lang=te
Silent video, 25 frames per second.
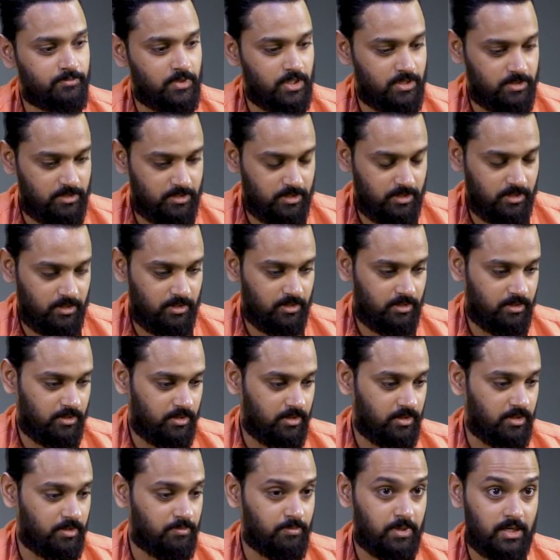మంచి
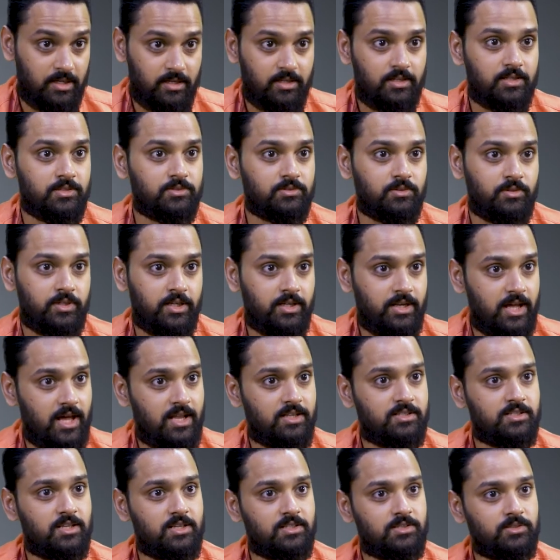బట్టలు వేసుకుని
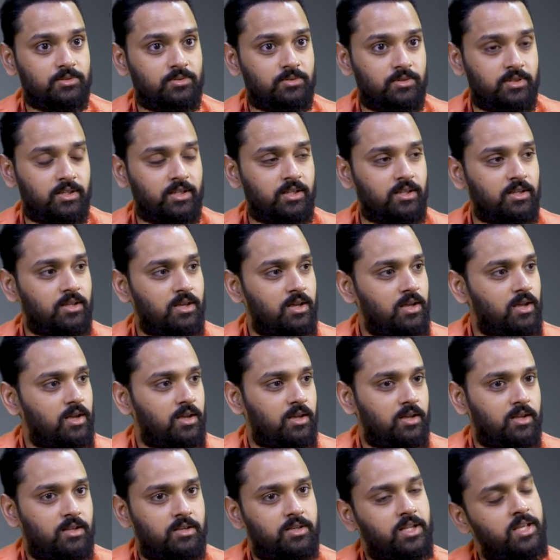డ్యాన్స్ చేస్తూ ఉంటే
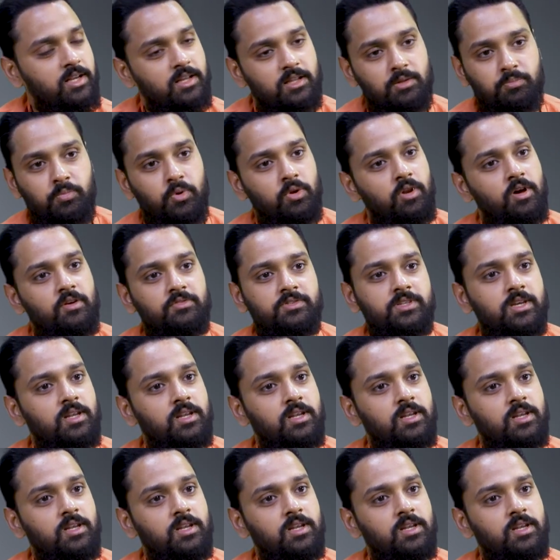నేను అది పుల్ ఆఫ్